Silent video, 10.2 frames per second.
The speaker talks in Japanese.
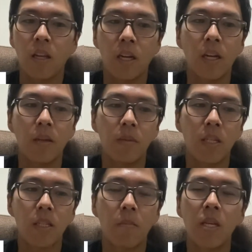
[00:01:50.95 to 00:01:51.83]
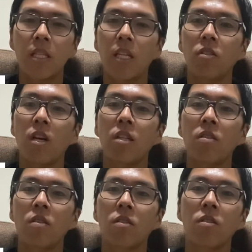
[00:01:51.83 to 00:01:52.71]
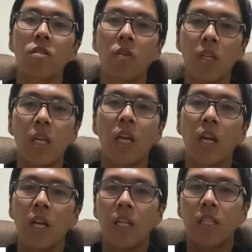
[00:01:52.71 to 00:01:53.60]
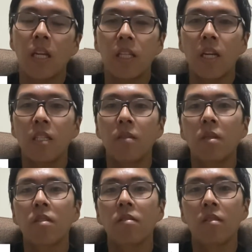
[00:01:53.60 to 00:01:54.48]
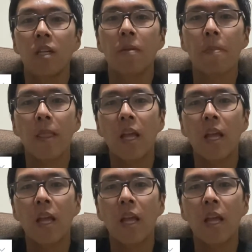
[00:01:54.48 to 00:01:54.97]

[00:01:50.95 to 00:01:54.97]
はい。皆さんメッセージのやり取りをするときに使ったりしますので、